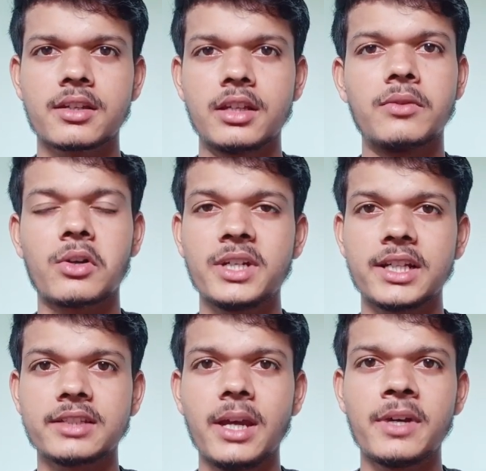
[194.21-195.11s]
इन्वायरमेंट
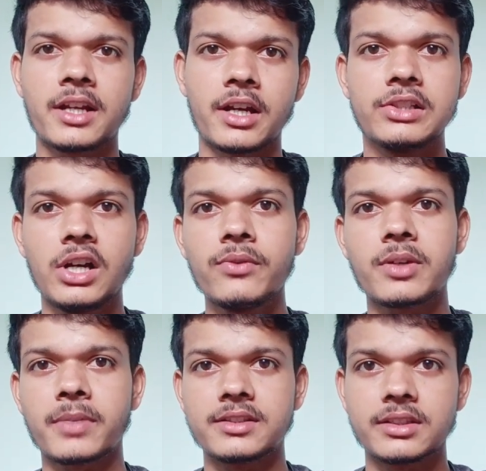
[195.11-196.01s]
अच्छा है पहले ढल जाओ फिर
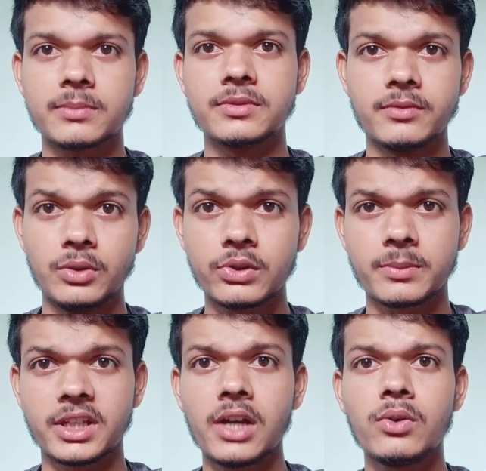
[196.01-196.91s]
अच्छे से दोस्त
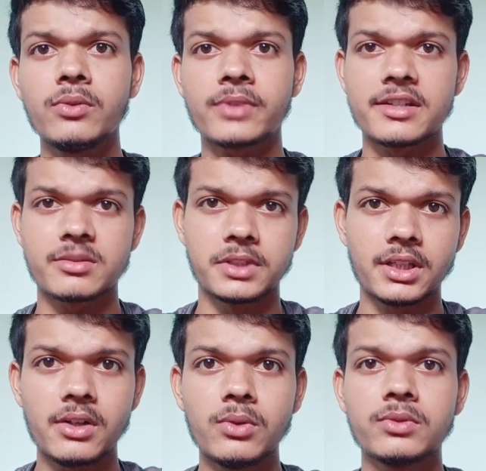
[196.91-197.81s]
बना लो फ्रेंड्स
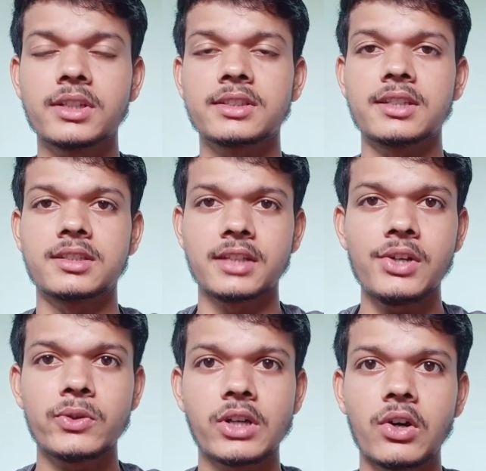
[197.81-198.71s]
बना लो उनके साथ
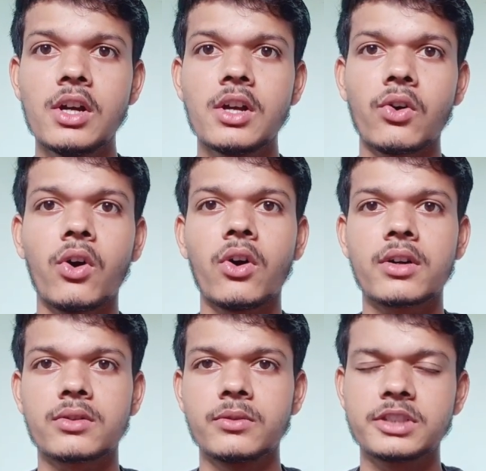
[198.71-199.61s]
सेट हो जाओ
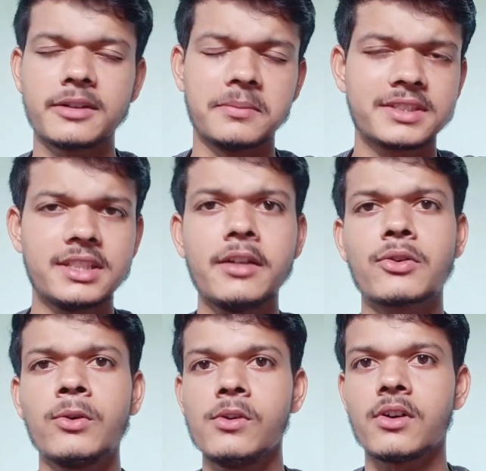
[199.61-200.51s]
और उसके बाद मस्ती
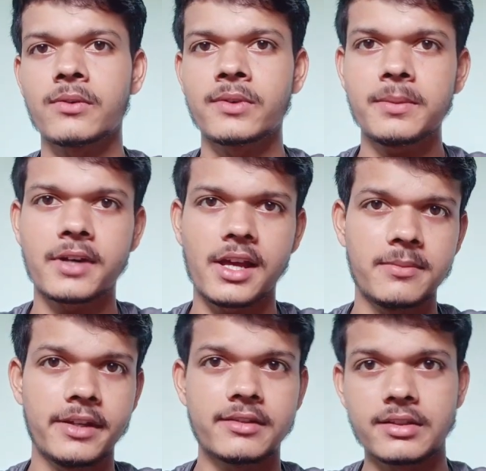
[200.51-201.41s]
करो और फिर पढ़ाई
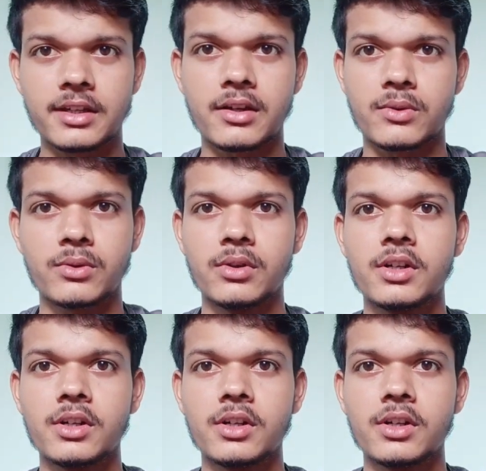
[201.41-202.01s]
भी अच्छे से करो